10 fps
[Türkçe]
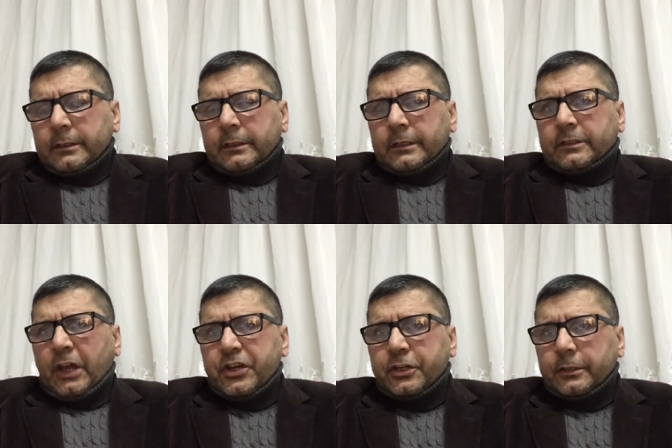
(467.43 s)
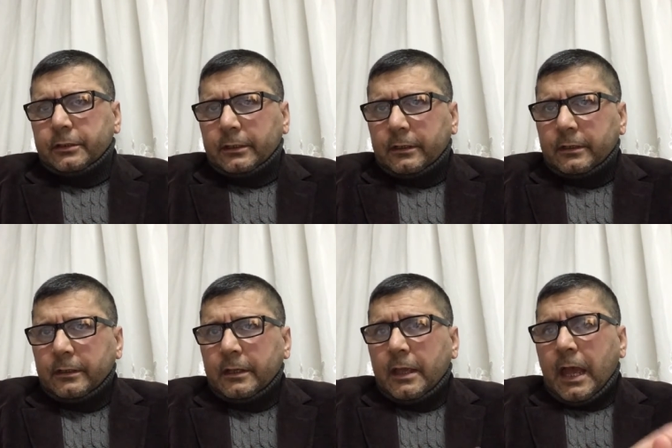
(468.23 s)
e, taşkınlık,
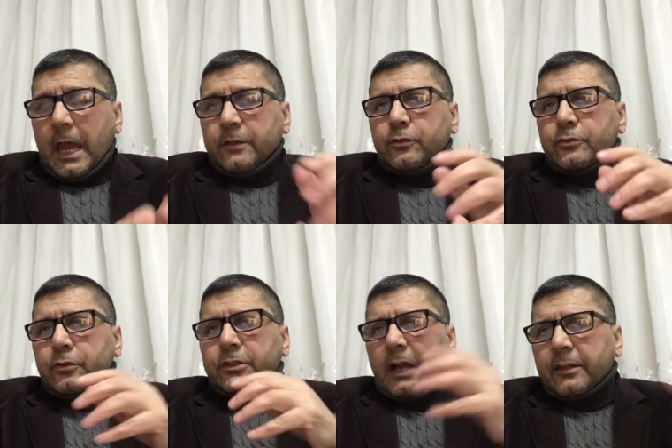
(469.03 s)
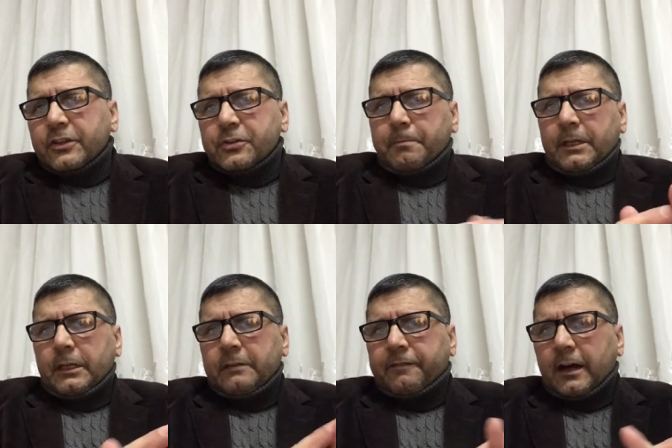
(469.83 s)
en küçük yanlış bir
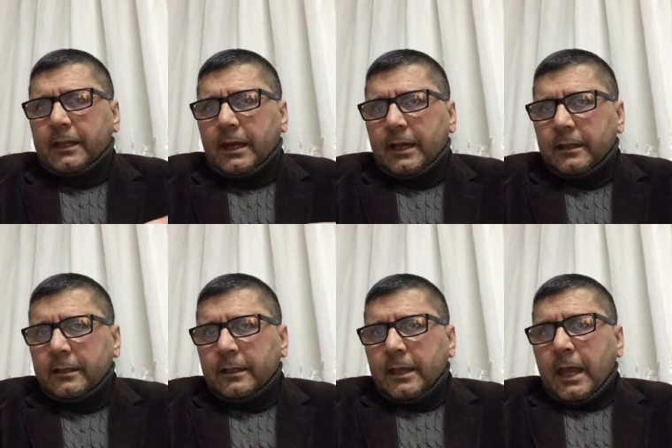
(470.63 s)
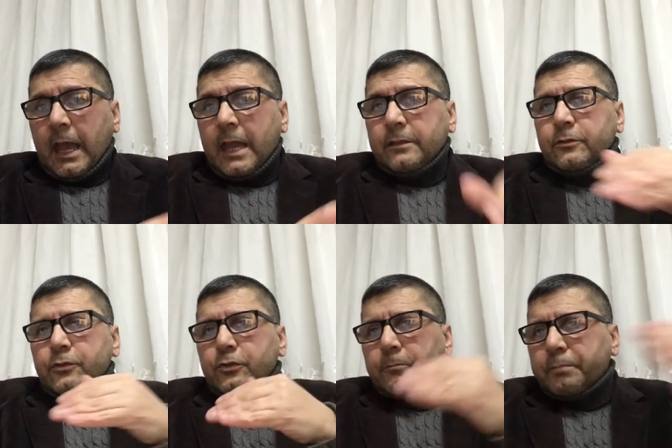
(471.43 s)
ifade, en
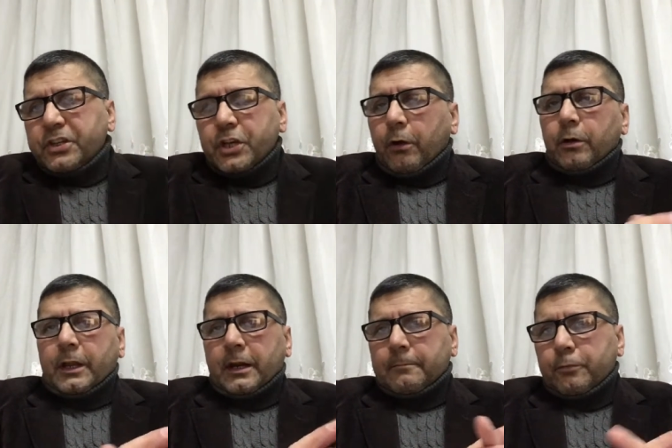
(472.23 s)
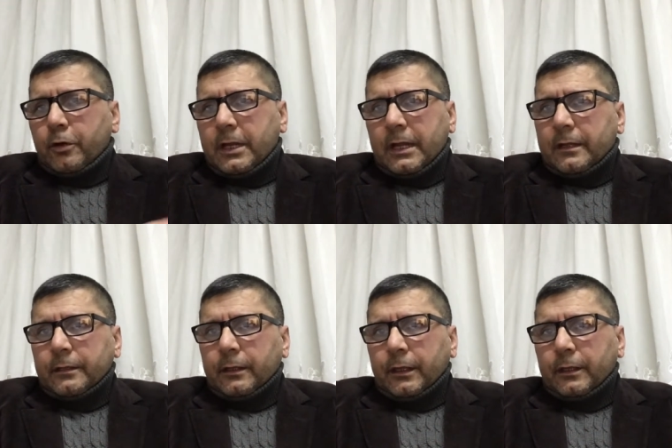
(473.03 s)
küçük bir şey olarak böyle
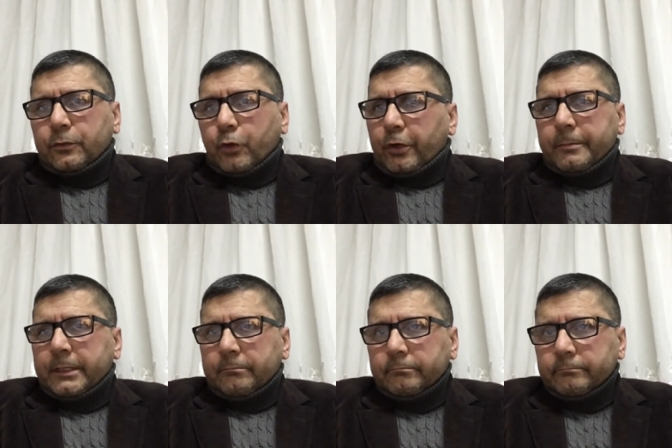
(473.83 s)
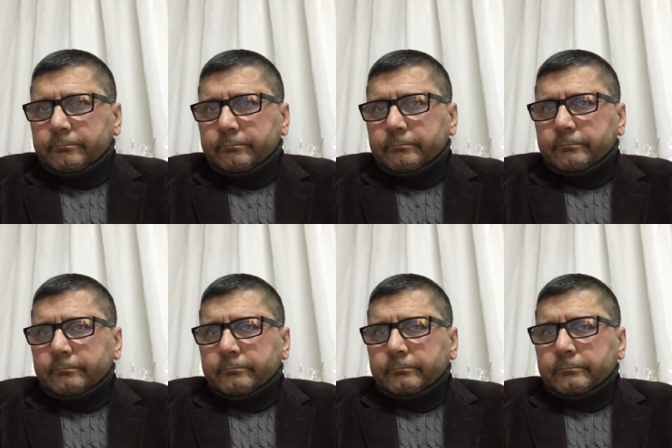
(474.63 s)
e, görmedim.
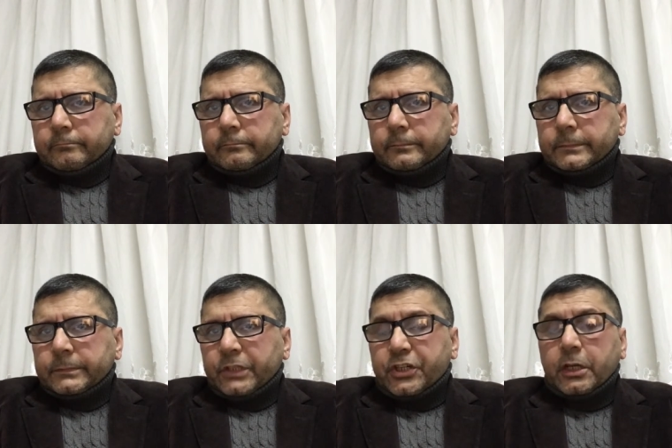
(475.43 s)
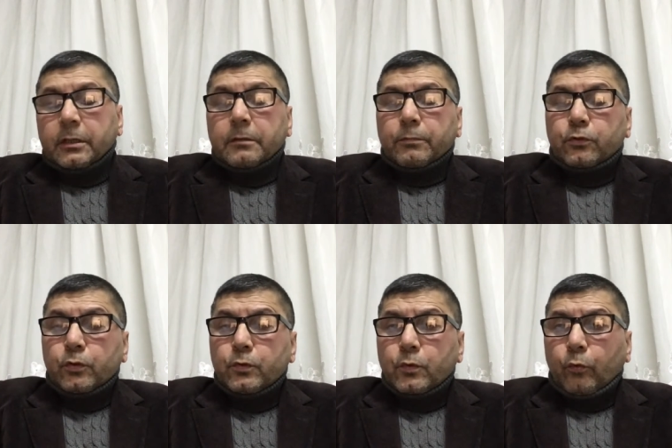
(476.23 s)
Yaşadığı
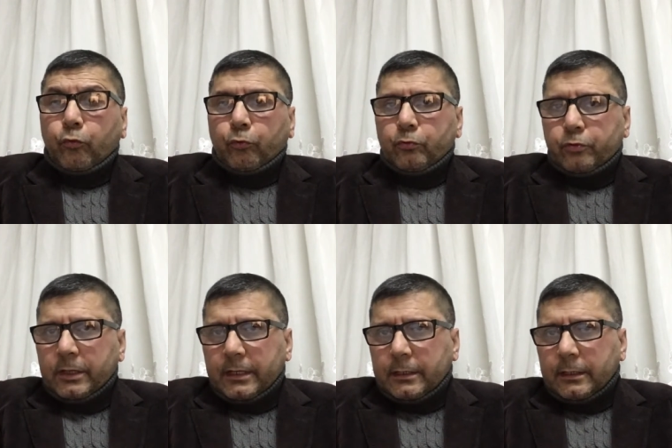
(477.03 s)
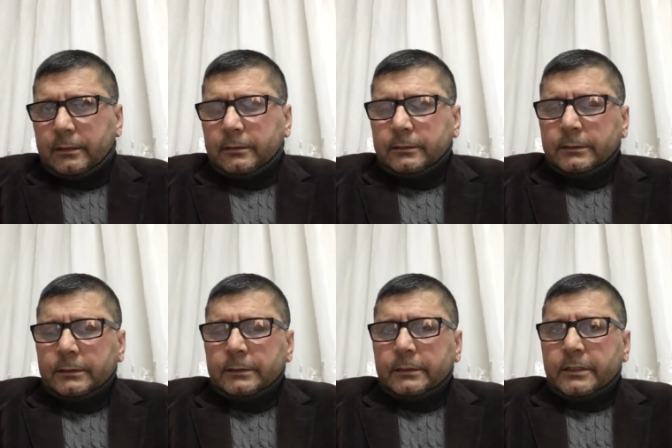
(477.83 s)
bütün üzüntüleri,
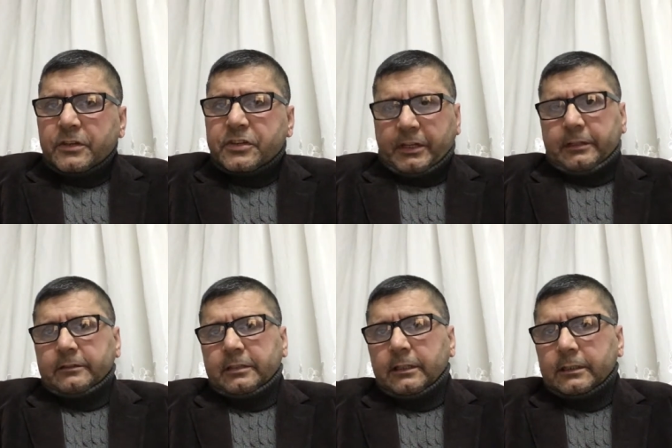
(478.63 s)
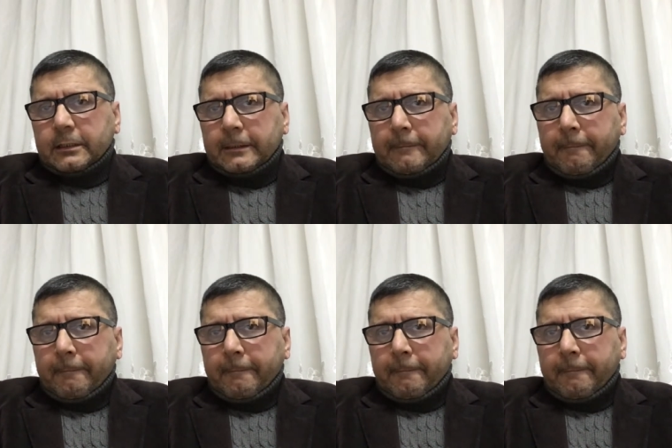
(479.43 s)
sıkıntıları